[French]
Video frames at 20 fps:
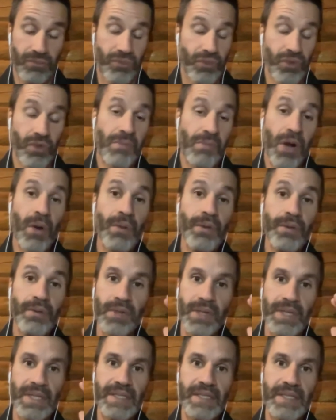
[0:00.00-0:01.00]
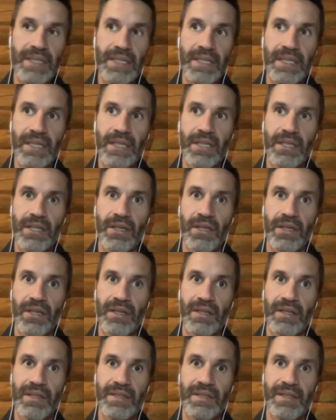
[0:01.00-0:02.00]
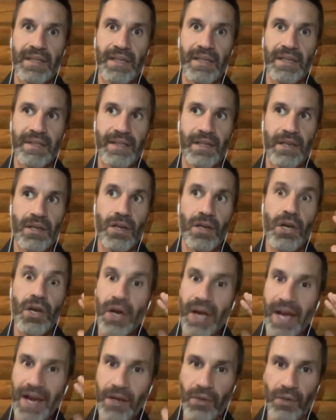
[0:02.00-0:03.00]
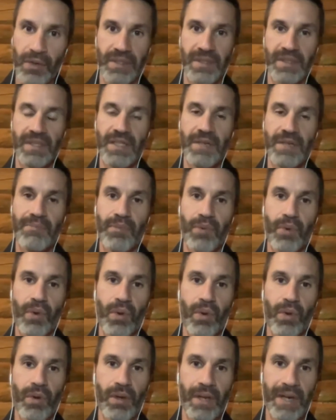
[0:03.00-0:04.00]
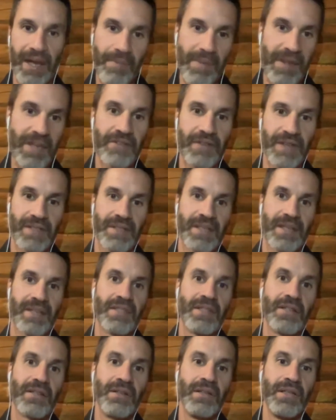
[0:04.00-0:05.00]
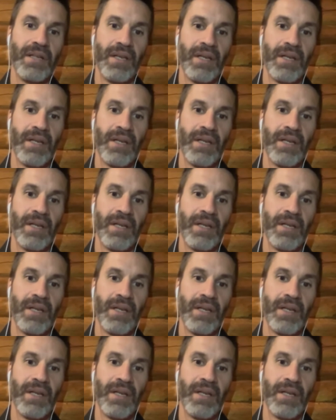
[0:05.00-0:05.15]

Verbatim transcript: Tout le monde m'a dit que c'est le raccourci pour la manifestation.